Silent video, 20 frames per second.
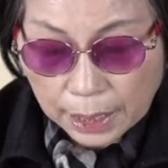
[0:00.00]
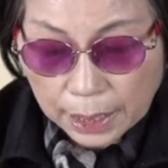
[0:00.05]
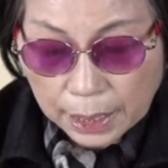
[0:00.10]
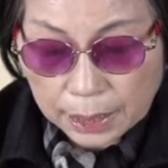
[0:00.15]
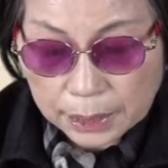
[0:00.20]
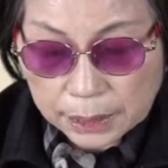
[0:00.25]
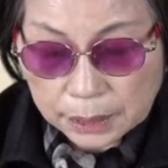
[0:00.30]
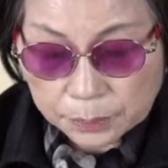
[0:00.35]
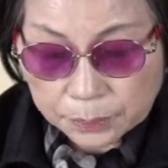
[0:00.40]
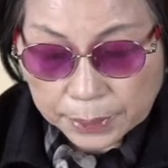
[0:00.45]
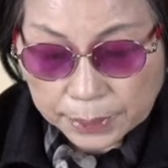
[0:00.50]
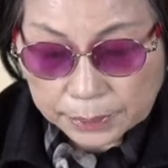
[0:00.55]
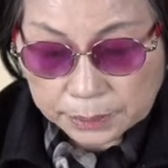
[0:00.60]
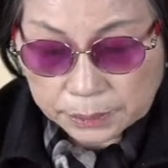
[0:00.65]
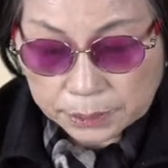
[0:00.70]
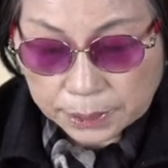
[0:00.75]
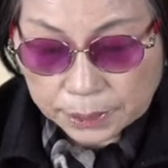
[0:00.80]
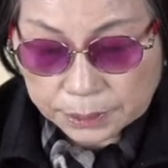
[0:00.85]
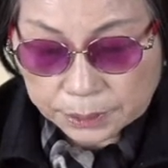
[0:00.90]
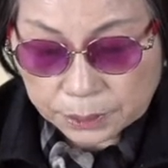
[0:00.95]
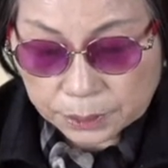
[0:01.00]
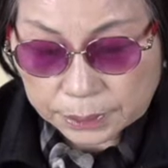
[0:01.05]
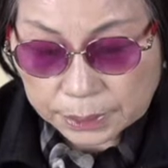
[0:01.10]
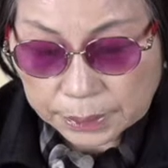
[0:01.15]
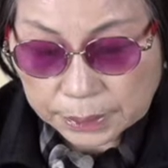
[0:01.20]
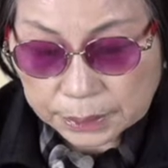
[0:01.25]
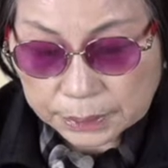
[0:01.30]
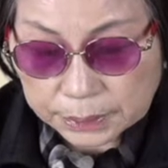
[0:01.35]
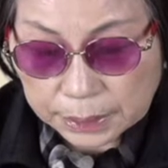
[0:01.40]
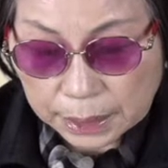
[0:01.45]
엘리베이터에서
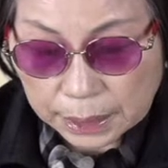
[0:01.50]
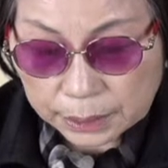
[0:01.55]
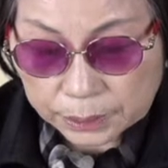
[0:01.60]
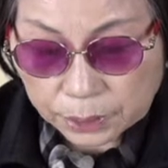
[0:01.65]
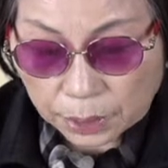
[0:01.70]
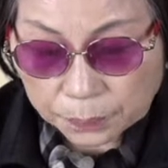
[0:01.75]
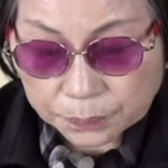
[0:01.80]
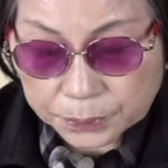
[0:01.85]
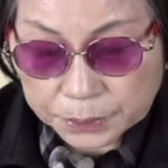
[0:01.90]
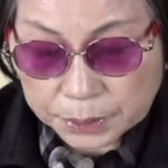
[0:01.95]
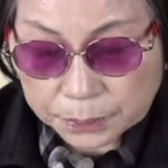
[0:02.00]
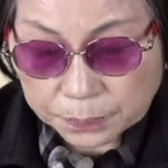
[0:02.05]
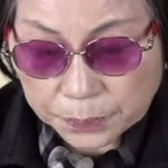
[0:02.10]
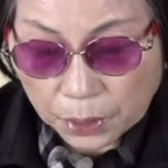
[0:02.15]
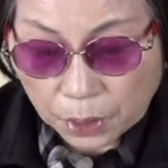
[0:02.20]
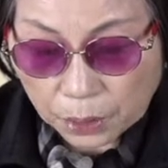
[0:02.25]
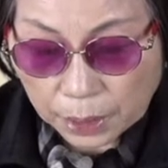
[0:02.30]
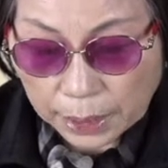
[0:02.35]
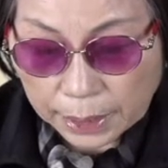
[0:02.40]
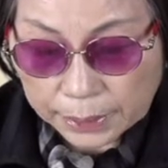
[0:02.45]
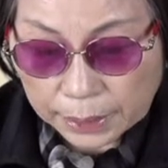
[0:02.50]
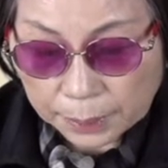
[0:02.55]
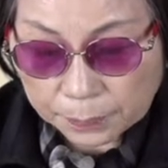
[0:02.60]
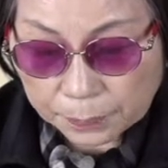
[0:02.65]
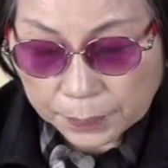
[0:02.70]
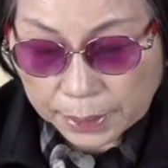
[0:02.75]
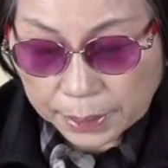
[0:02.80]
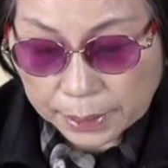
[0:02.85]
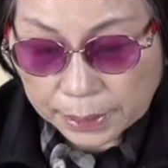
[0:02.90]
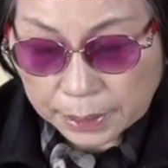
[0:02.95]
내리자 옆집 현관
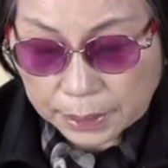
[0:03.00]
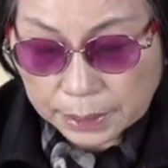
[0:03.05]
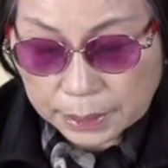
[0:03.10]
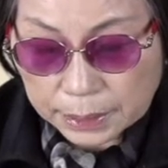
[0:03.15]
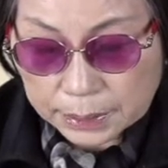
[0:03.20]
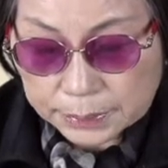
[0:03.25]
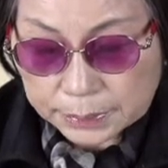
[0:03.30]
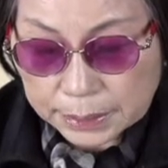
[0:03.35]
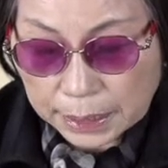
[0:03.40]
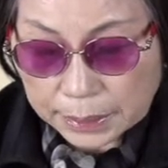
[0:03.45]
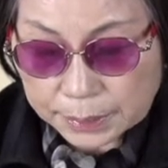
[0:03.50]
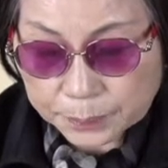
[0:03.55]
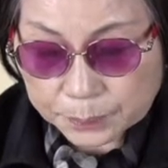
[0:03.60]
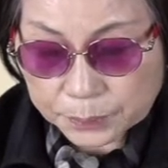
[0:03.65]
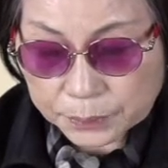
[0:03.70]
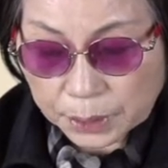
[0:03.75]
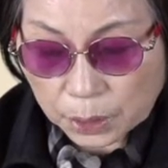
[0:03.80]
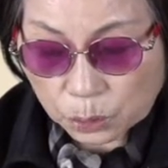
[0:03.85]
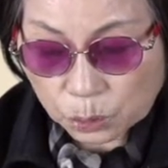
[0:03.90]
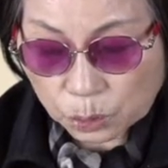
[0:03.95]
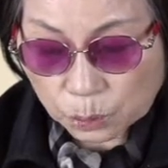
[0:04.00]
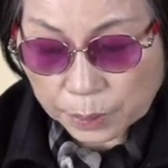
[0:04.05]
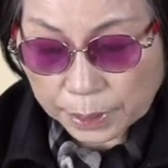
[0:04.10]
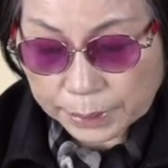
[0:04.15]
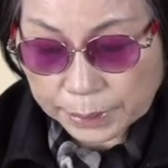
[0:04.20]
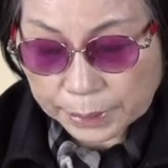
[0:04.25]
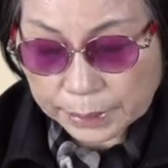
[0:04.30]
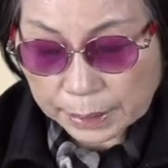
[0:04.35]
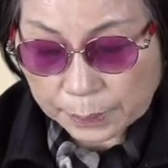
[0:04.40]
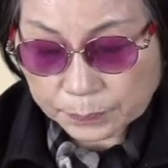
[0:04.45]
앞에 40대
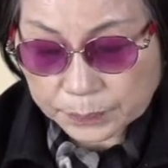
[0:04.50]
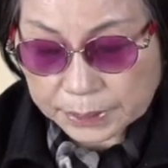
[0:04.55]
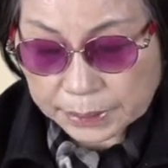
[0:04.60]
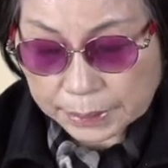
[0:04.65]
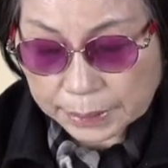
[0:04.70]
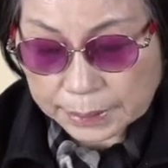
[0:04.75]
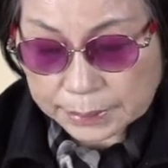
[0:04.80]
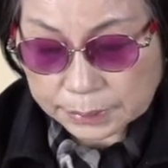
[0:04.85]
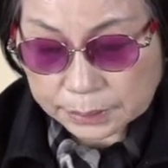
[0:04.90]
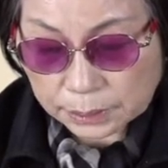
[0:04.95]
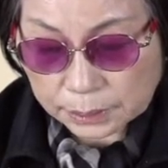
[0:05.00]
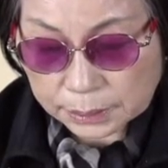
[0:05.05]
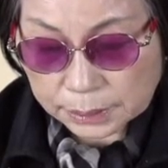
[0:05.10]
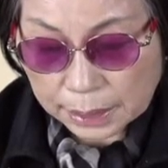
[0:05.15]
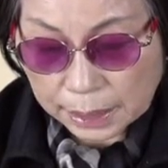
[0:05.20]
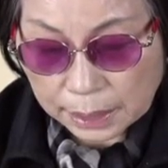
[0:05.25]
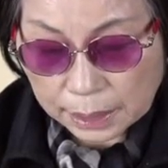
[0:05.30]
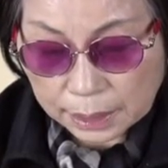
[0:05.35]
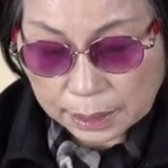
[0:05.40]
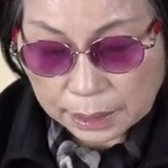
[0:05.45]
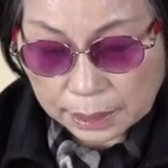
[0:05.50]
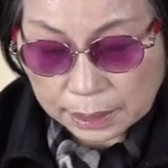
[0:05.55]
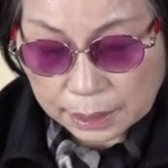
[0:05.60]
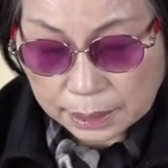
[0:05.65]
후반의 남자가 있었다.